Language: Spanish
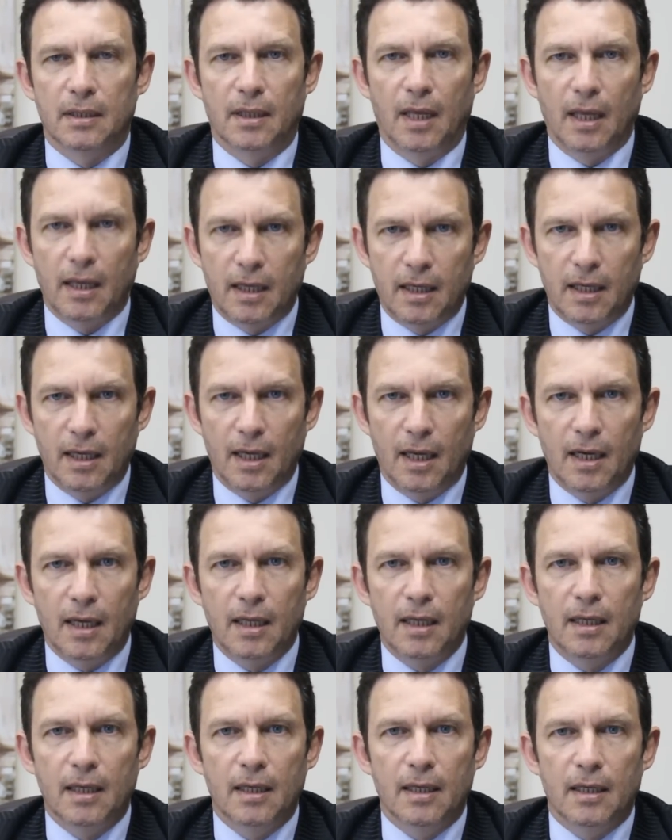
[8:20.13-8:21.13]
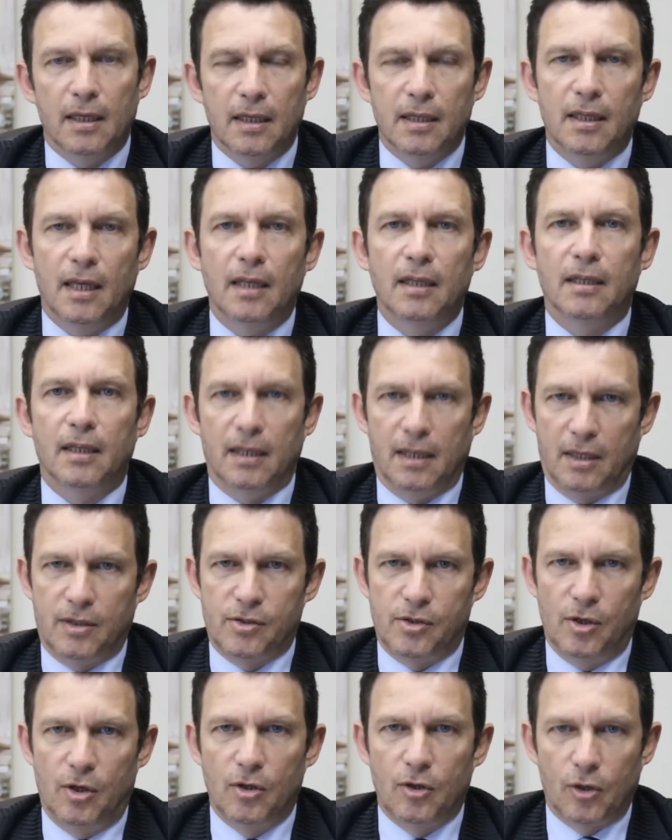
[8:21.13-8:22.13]
de higiene y de
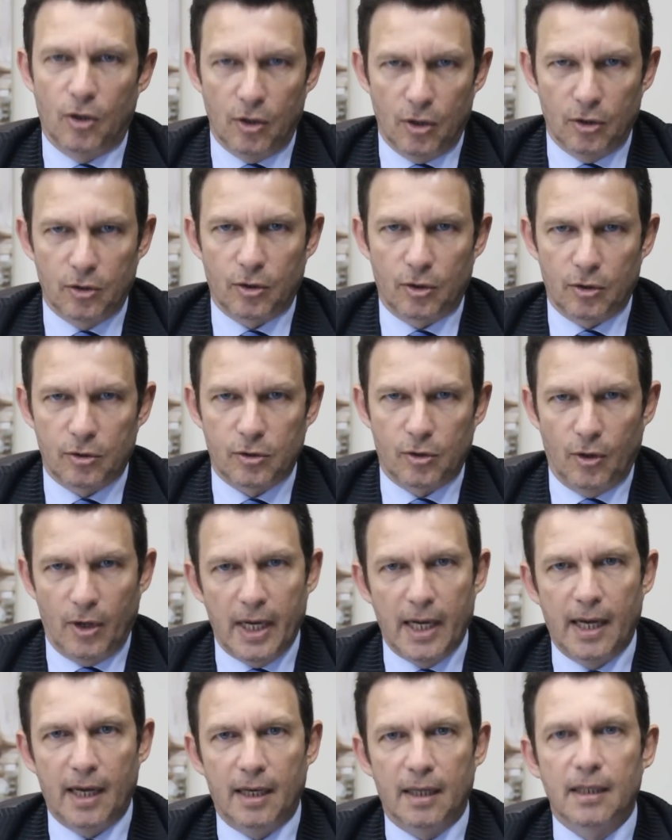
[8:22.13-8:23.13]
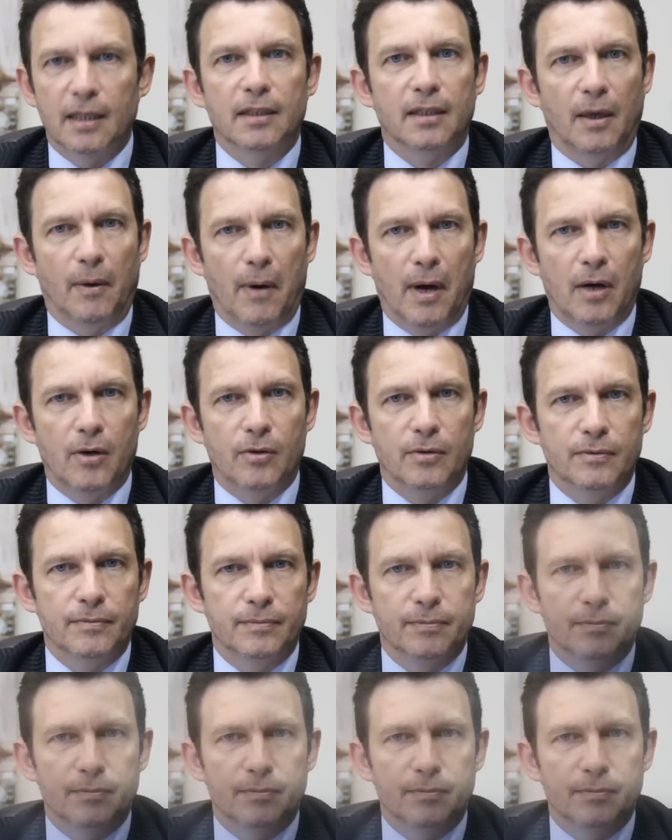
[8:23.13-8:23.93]
interacción con otros colegas de trabajo.